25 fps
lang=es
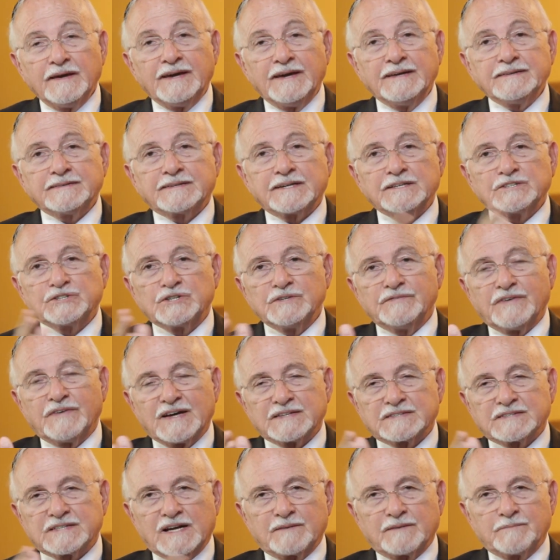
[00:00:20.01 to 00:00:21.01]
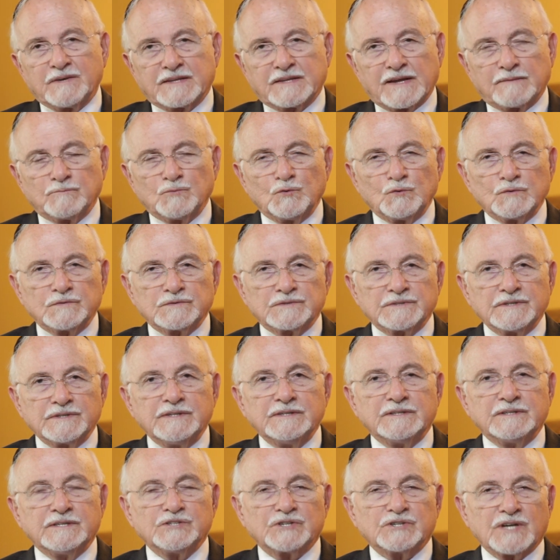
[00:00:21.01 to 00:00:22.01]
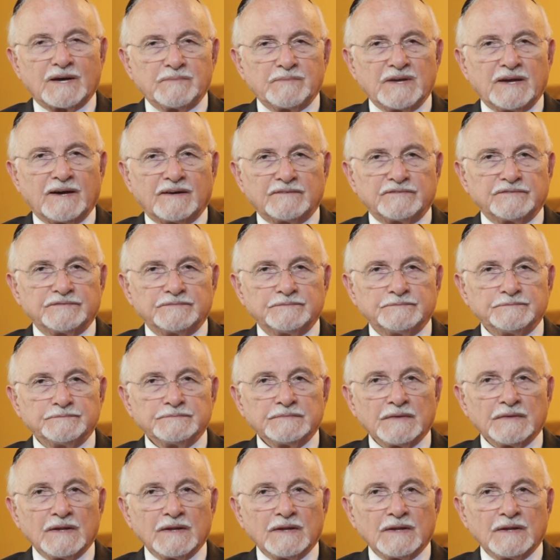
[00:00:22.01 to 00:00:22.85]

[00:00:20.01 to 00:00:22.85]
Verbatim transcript: entre Shiva Betamuz y Tisha Beav.